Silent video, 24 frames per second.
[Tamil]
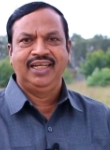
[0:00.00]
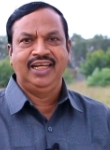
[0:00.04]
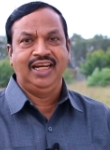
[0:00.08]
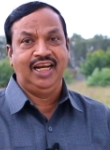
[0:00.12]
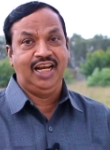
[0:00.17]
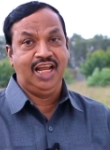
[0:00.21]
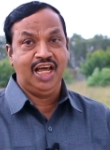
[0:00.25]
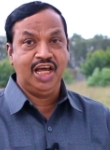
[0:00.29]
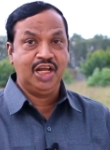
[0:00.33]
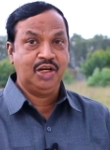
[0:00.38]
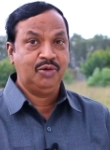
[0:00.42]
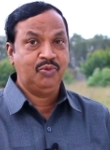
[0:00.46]

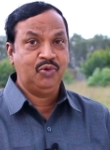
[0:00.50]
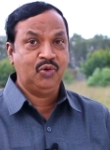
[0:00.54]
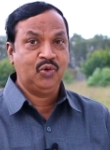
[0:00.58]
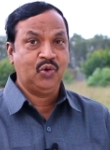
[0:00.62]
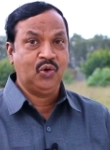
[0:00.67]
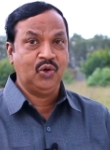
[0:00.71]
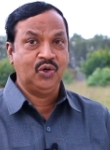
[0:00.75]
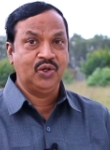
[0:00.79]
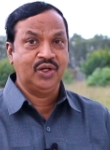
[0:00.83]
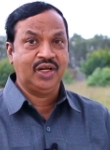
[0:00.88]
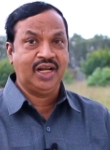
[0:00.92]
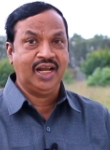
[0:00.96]
எல்லாரும்
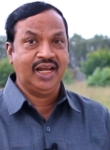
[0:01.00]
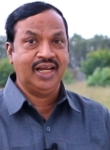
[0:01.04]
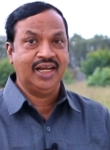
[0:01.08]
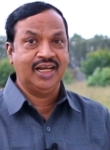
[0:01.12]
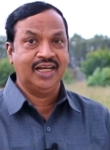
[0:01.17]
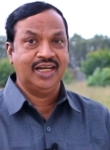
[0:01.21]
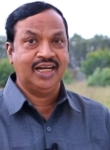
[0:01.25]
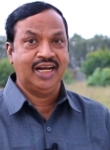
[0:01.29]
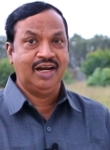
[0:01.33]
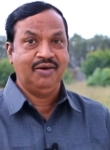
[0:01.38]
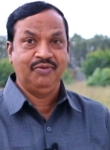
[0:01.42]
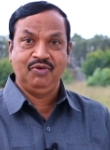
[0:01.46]
கொடுக்க
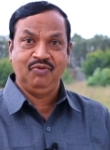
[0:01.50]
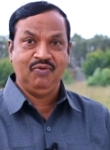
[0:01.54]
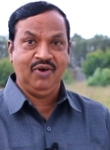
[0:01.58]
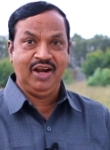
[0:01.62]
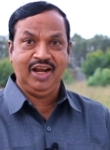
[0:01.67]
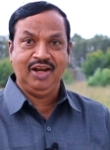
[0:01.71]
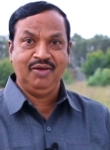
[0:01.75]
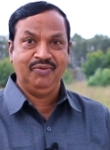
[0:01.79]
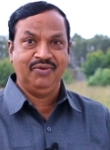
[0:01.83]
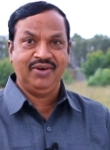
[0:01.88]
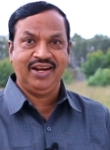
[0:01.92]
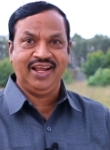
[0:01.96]
அவர்
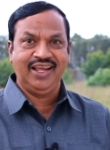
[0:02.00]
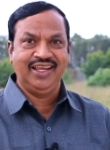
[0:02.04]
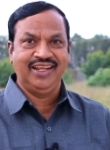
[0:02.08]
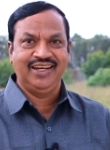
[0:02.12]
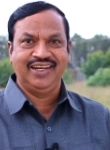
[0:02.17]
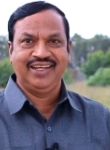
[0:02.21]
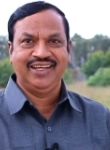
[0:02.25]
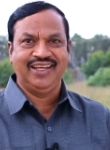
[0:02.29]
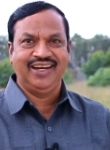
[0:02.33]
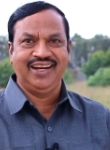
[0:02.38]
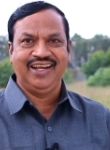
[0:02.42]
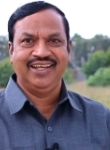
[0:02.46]
வல்லவராக
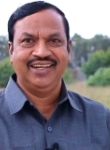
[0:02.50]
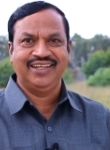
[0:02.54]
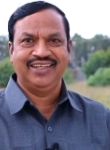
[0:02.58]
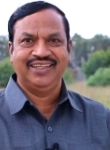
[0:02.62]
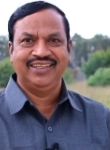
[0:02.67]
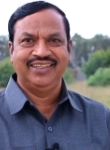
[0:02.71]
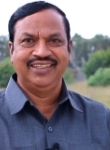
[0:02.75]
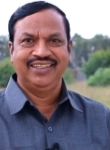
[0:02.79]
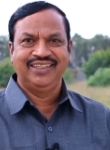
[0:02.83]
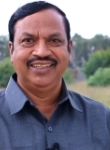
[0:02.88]
இருக்கிறார்